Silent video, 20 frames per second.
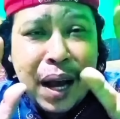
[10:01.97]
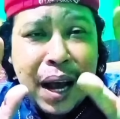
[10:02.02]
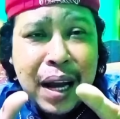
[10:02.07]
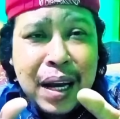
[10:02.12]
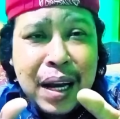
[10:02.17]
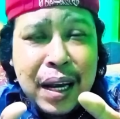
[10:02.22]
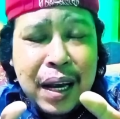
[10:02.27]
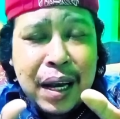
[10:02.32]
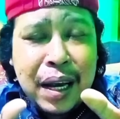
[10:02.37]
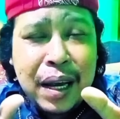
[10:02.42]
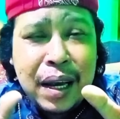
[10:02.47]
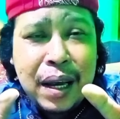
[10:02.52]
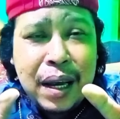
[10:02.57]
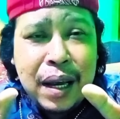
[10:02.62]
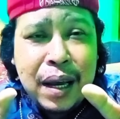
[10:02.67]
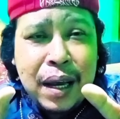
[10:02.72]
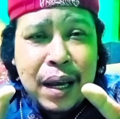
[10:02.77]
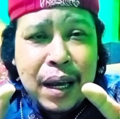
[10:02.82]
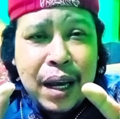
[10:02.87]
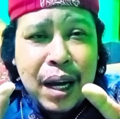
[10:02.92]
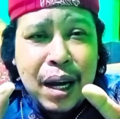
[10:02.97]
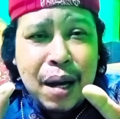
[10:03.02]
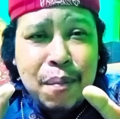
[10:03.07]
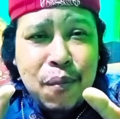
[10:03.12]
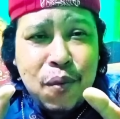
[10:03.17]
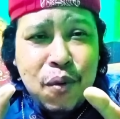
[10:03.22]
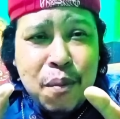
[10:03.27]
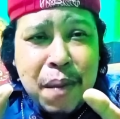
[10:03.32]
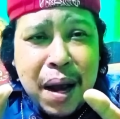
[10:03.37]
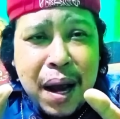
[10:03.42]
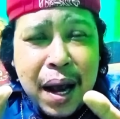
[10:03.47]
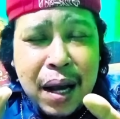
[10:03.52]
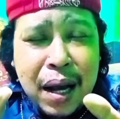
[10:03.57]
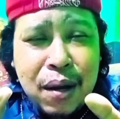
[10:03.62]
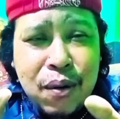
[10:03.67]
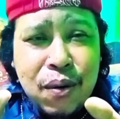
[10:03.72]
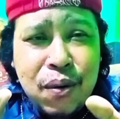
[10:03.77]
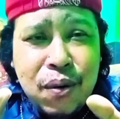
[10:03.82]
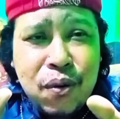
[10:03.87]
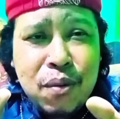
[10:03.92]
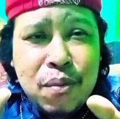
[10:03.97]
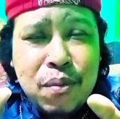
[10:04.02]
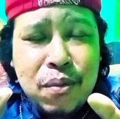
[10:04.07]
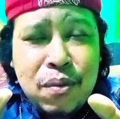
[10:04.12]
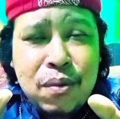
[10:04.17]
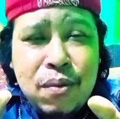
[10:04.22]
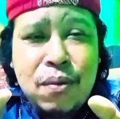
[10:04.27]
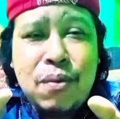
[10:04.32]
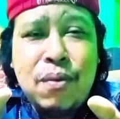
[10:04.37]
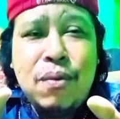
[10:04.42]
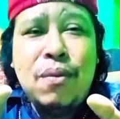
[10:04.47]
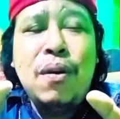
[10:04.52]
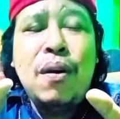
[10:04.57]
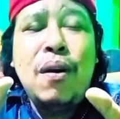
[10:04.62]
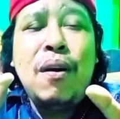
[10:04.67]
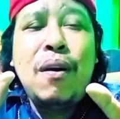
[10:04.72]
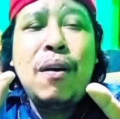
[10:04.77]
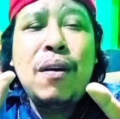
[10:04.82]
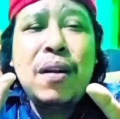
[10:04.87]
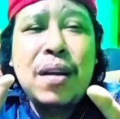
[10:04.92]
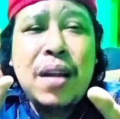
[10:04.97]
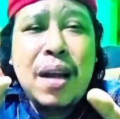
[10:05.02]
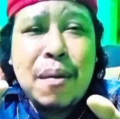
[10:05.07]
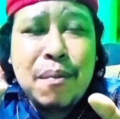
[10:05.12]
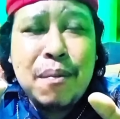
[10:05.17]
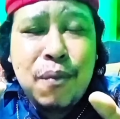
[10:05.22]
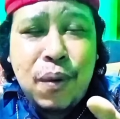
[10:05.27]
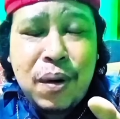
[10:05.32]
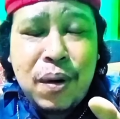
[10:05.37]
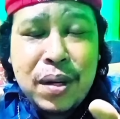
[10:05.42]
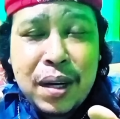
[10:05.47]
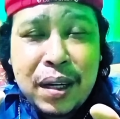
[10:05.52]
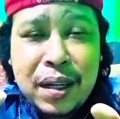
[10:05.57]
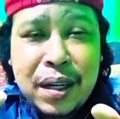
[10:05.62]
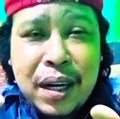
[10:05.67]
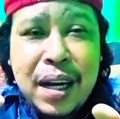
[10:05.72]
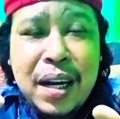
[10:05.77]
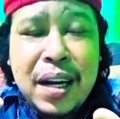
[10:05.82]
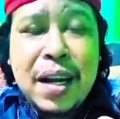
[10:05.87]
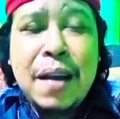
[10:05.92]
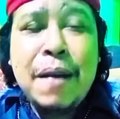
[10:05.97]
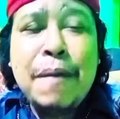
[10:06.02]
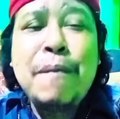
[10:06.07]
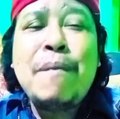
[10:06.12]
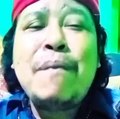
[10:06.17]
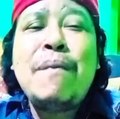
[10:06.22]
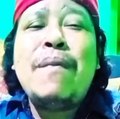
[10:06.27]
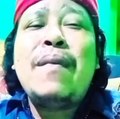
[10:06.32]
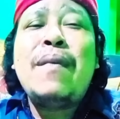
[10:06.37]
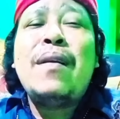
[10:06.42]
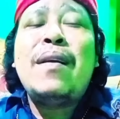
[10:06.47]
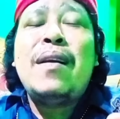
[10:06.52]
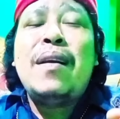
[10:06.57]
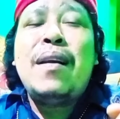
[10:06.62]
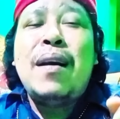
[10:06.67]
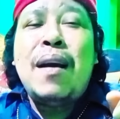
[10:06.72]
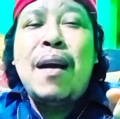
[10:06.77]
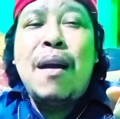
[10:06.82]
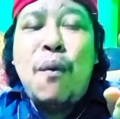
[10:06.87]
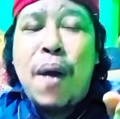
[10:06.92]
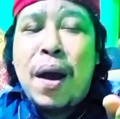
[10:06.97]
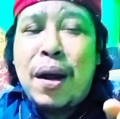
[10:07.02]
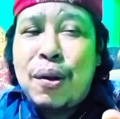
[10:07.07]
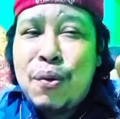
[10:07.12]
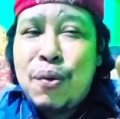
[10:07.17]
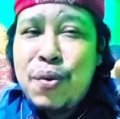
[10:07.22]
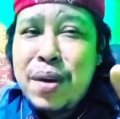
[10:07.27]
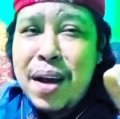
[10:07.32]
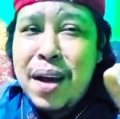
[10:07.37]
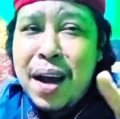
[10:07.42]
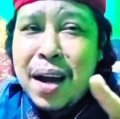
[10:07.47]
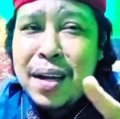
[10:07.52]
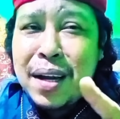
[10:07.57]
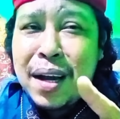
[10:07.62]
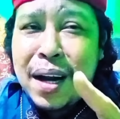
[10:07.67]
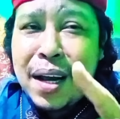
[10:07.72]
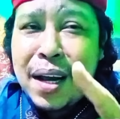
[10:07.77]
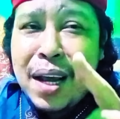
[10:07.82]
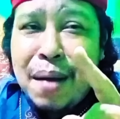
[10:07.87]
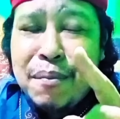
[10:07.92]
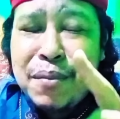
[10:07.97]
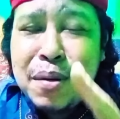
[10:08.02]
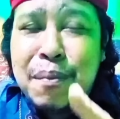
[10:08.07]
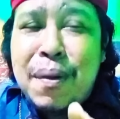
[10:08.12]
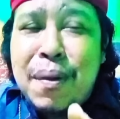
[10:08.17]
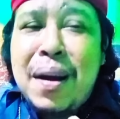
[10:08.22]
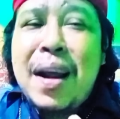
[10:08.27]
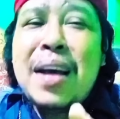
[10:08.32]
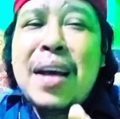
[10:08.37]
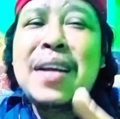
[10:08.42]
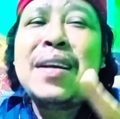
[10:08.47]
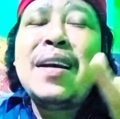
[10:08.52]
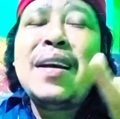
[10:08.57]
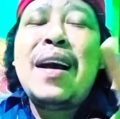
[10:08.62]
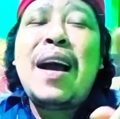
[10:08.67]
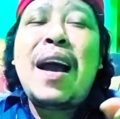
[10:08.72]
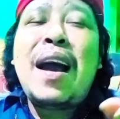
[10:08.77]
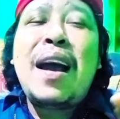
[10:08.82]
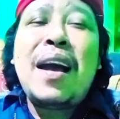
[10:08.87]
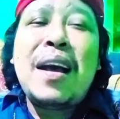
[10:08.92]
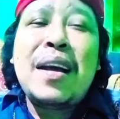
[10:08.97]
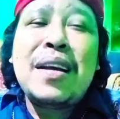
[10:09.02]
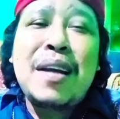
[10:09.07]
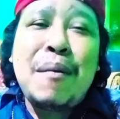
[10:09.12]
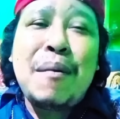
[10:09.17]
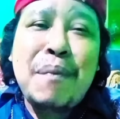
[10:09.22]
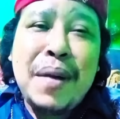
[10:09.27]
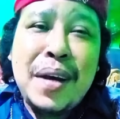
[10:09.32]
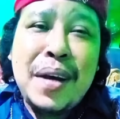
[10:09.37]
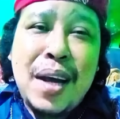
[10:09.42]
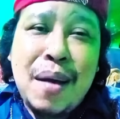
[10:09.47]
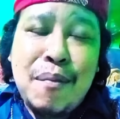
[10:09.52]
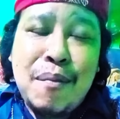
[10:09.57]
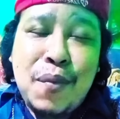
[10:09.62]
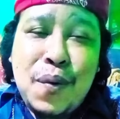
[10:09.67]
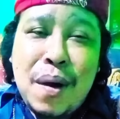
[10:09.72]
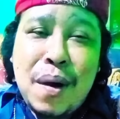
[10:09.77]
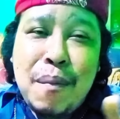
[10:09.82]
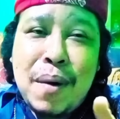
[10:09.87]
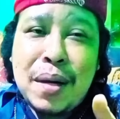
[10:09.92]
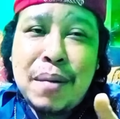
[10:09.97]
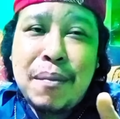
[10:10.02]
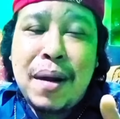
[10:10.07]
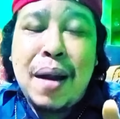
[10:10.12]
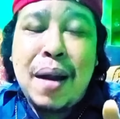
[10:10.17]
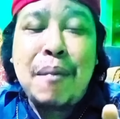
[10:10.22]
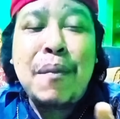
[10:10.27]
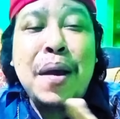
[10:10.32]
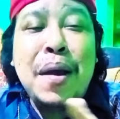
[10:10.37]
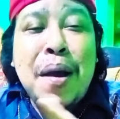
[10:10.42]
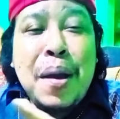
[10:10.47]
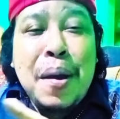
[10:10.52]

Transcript: kali ilmu maha guru khodam bulu sakti ini waktunya antara jam 11 sampai jam 12 malam